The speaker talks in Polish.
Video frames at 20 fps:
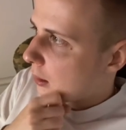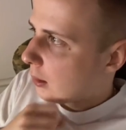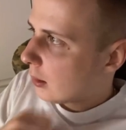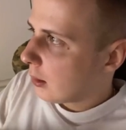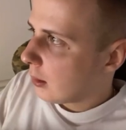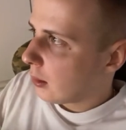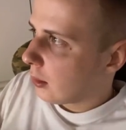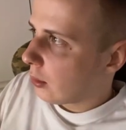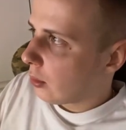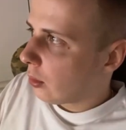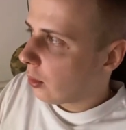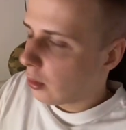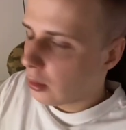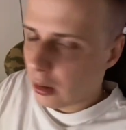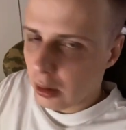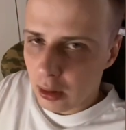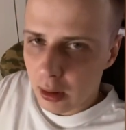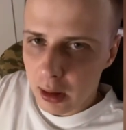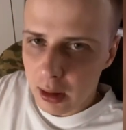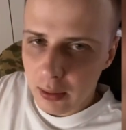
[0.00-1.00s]
yy,
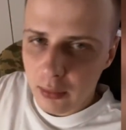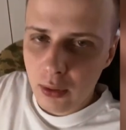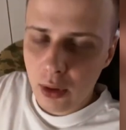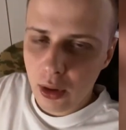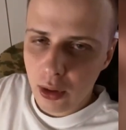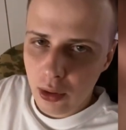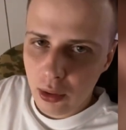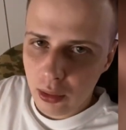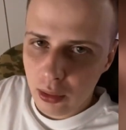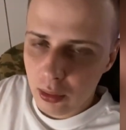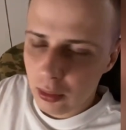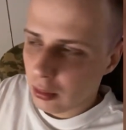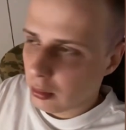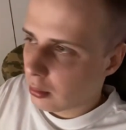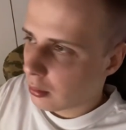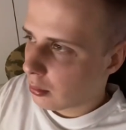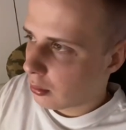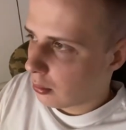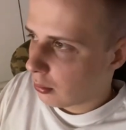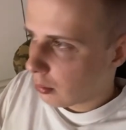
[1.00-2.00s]
trudny okres w życiu,
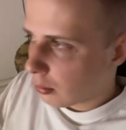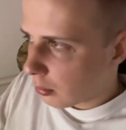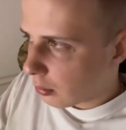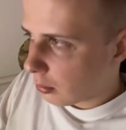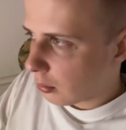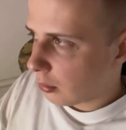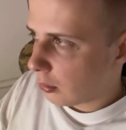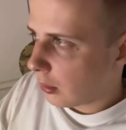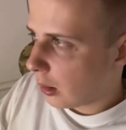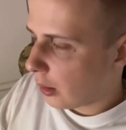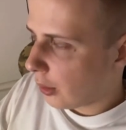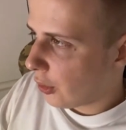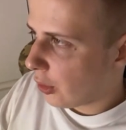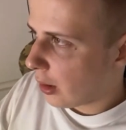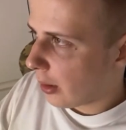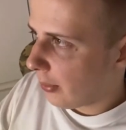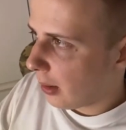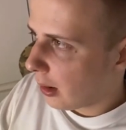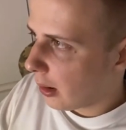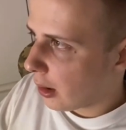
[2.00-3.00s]
jakieś
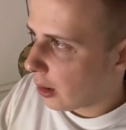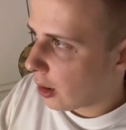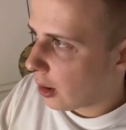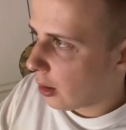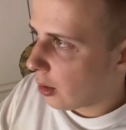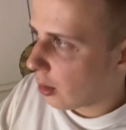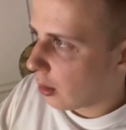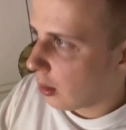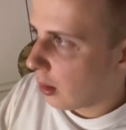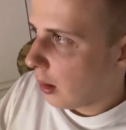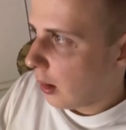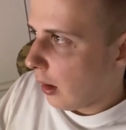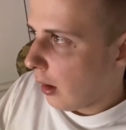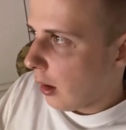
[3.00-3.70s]
tam inne rzeczy.